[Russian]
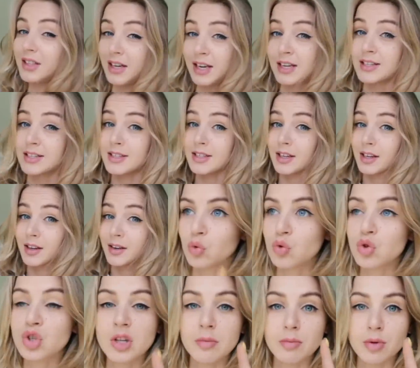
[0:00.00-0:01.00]
Третье.
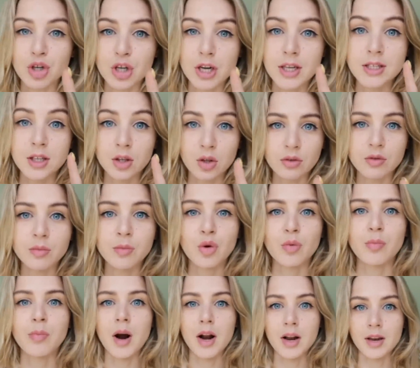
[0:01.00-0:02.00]
Нужно бежать за новым
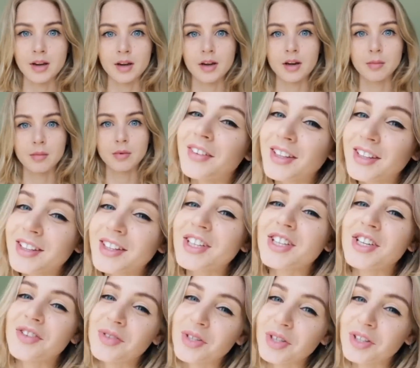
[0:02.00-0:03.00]
купальником. Ведь
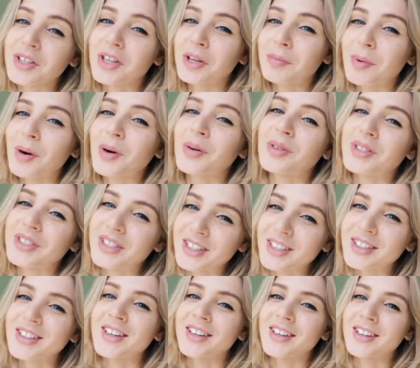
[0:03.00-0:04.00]
ты же все-таки
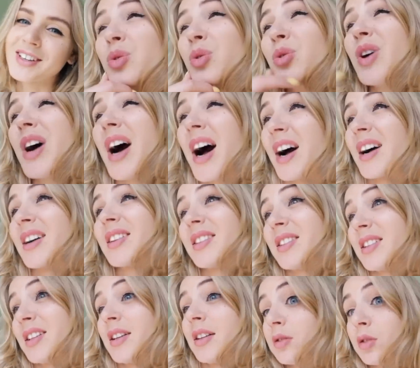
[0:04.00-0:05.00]
похудела. Ну как
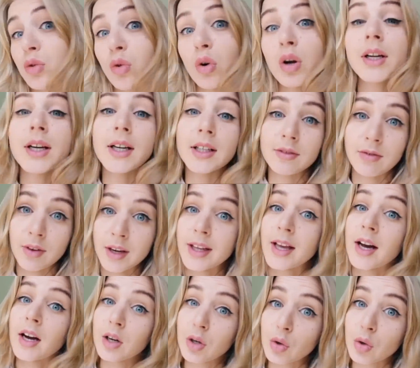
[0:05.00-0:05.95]
ты? Только твоя